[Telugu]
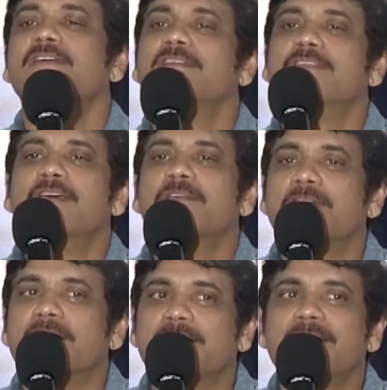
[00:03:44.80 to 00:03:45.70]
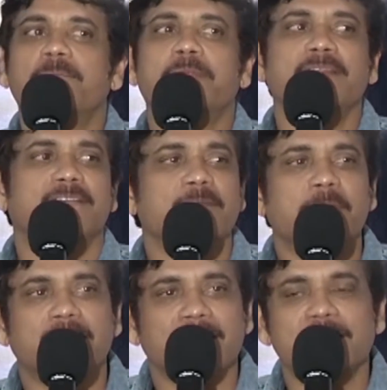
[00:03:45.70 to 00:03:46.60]
ఇది నేను గట్టిగా ఇప్పుడే
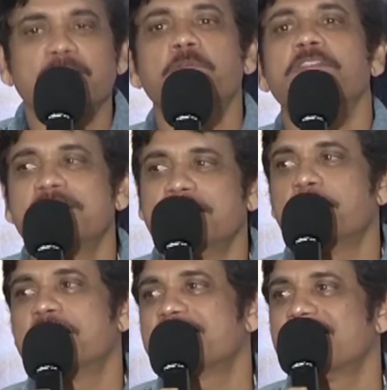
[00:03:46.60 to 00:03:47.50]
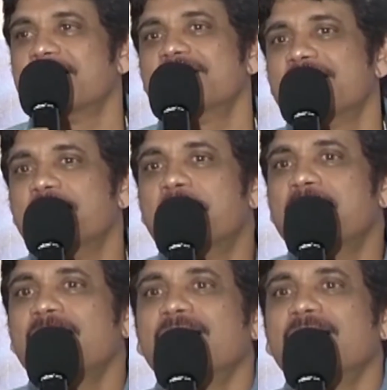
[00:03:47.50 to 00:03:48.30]
సినిమా రిలీజ్ ముందే చెప్పేస్తున్నాను సినిమా